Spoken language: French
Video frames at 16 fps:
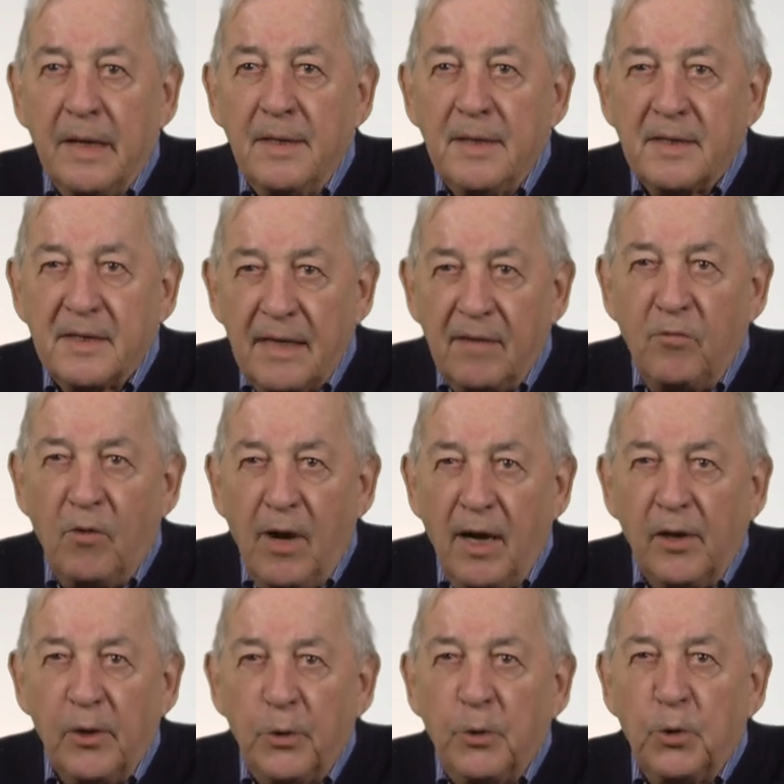
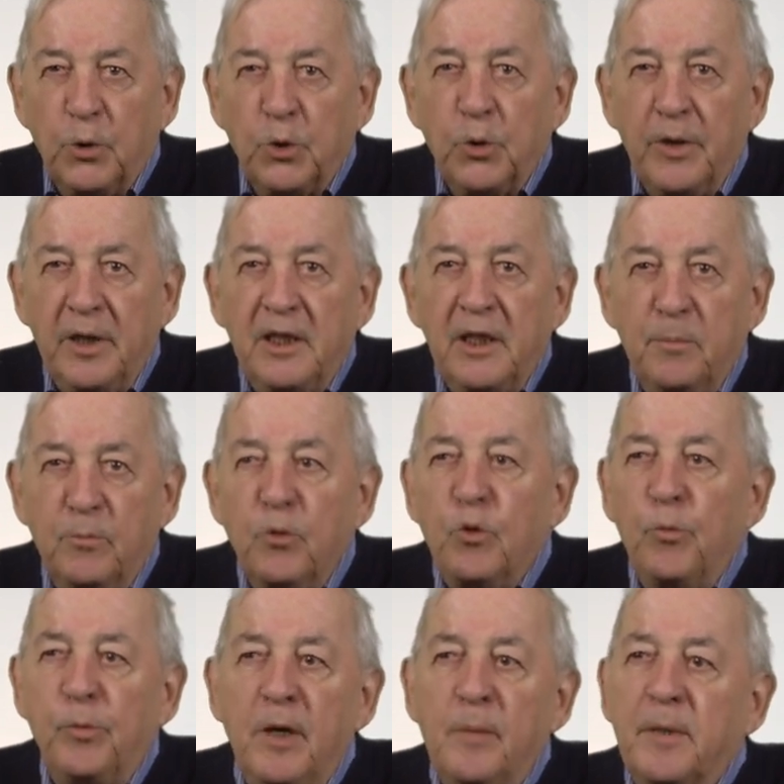savoir a toujours été
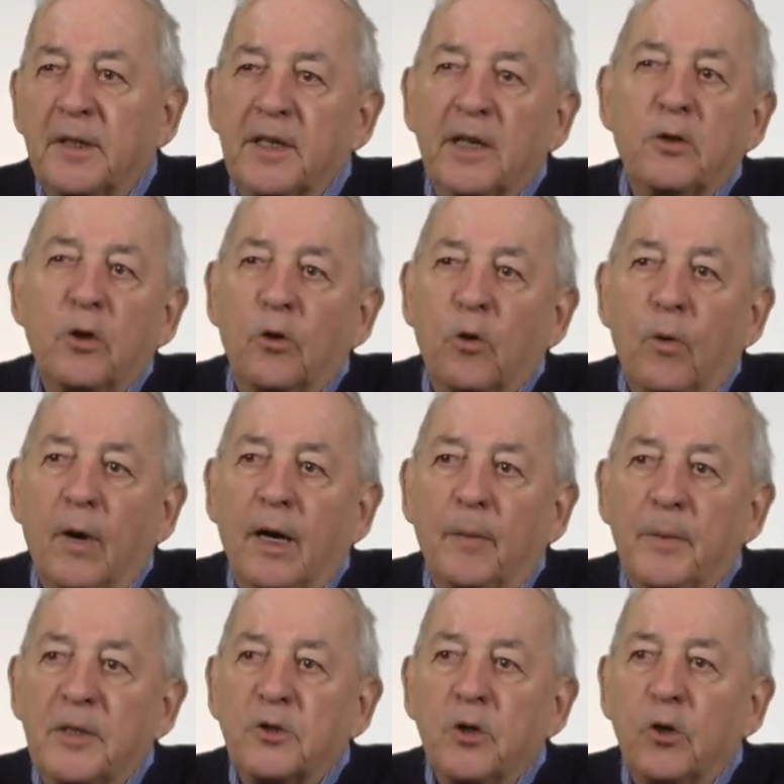beaucoup plus important que croire.
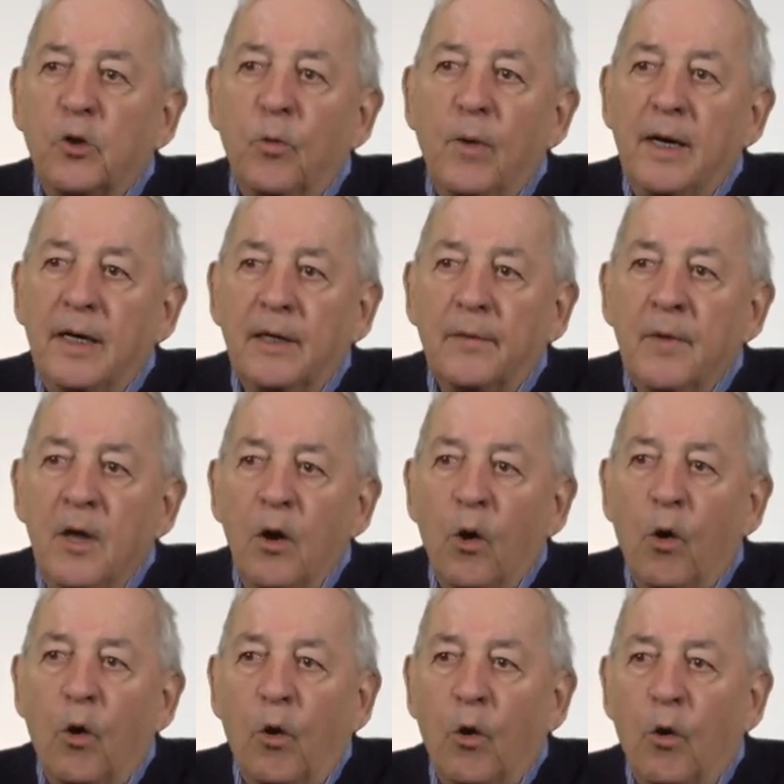Parce que croire,
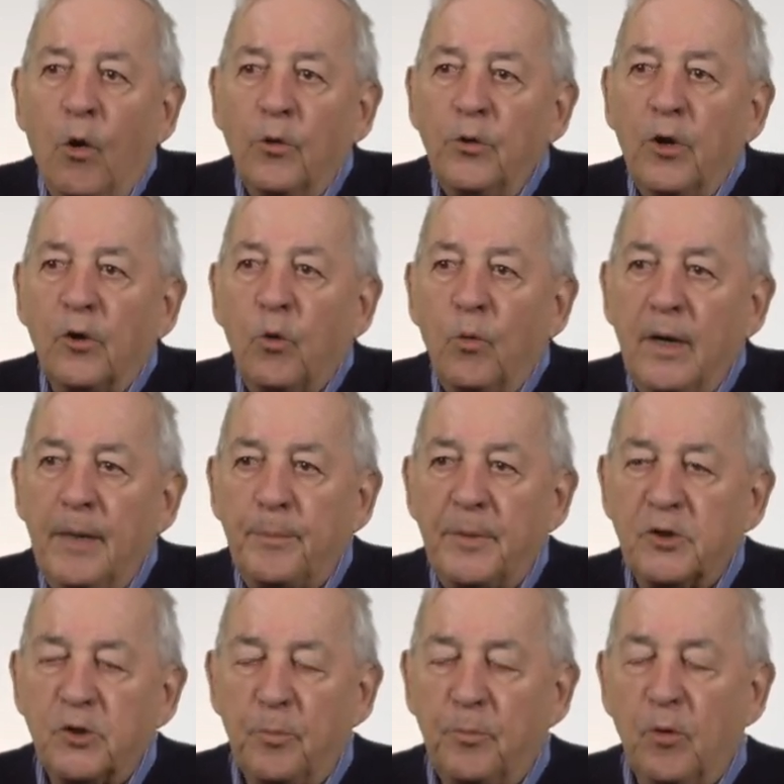on, on ne croit,
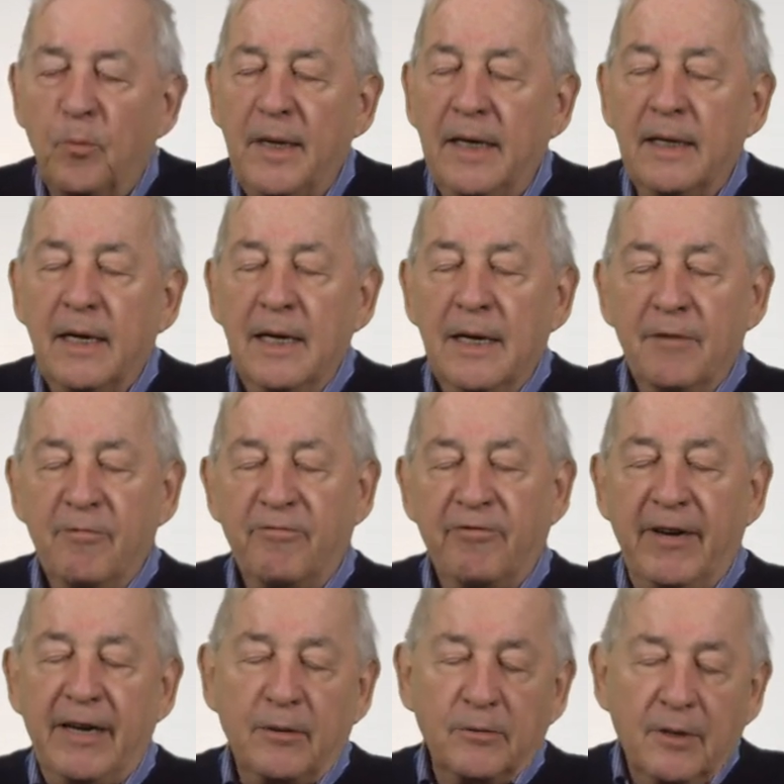parce que pour moi,
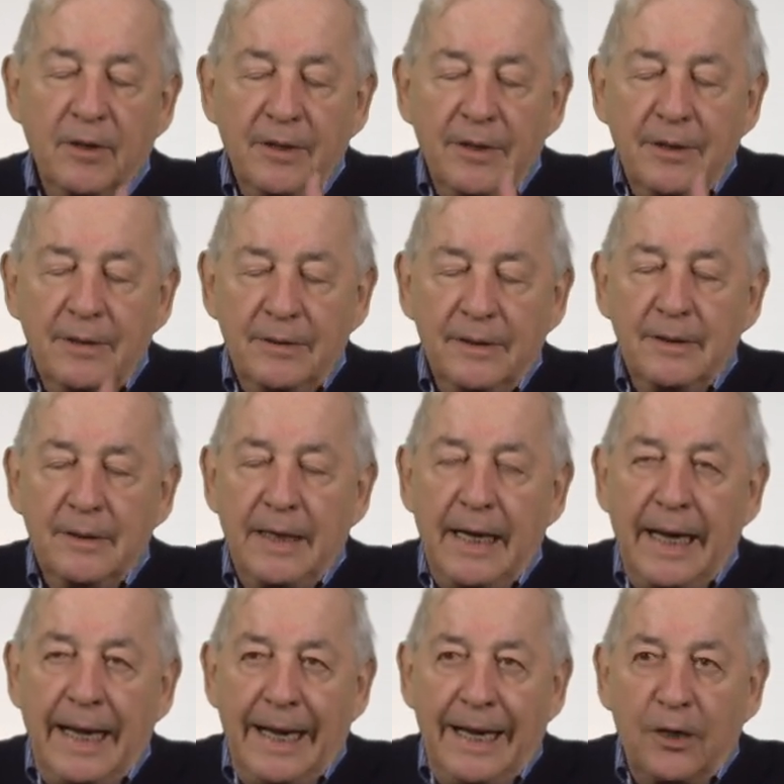faire
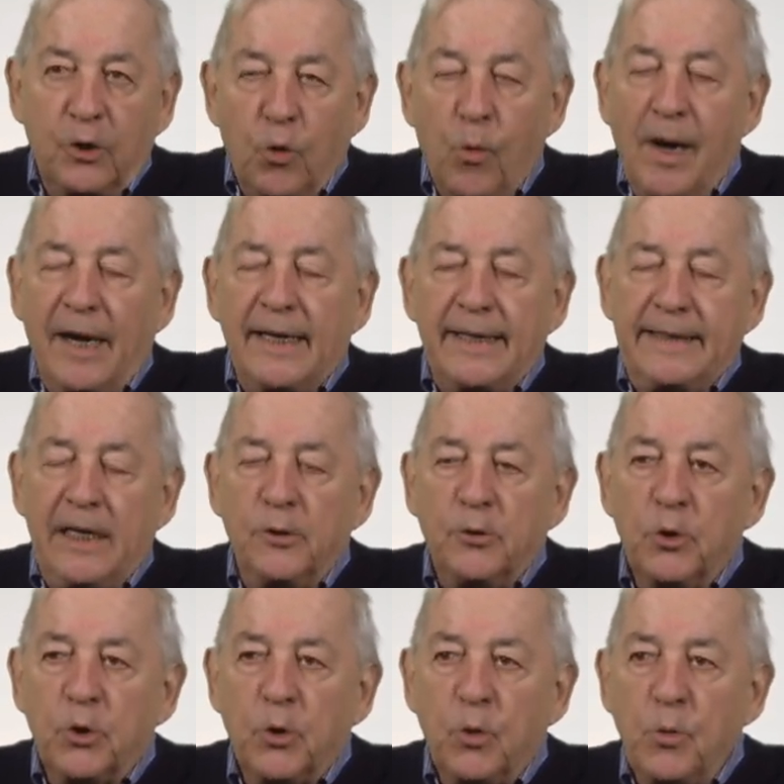croire à
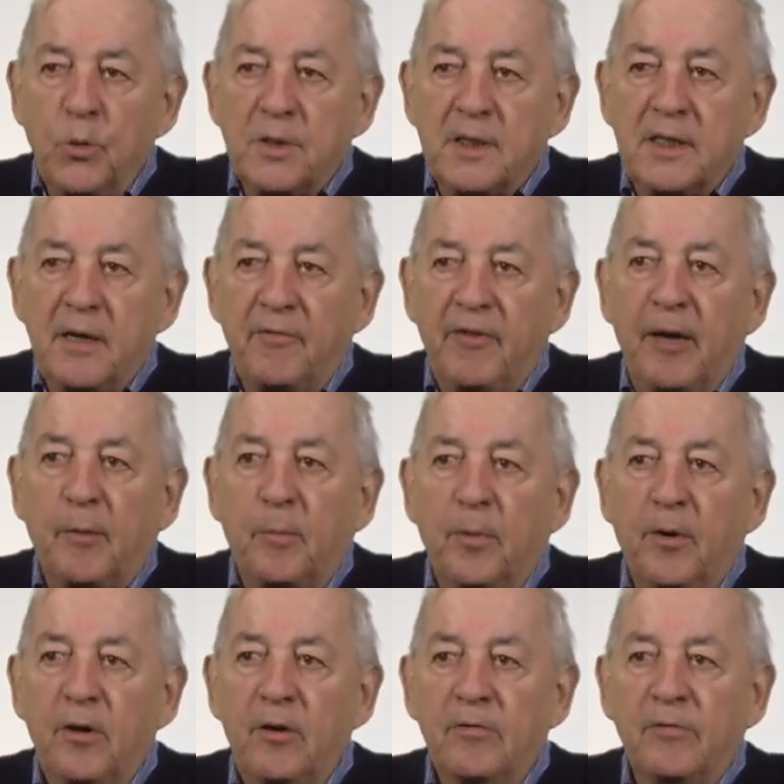quelque chose, c'est faire
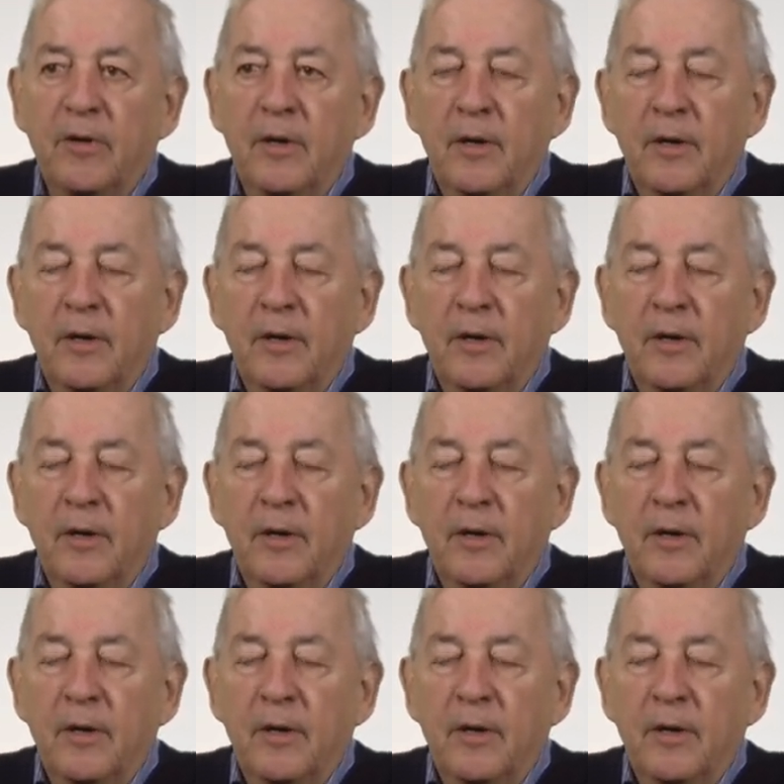preuve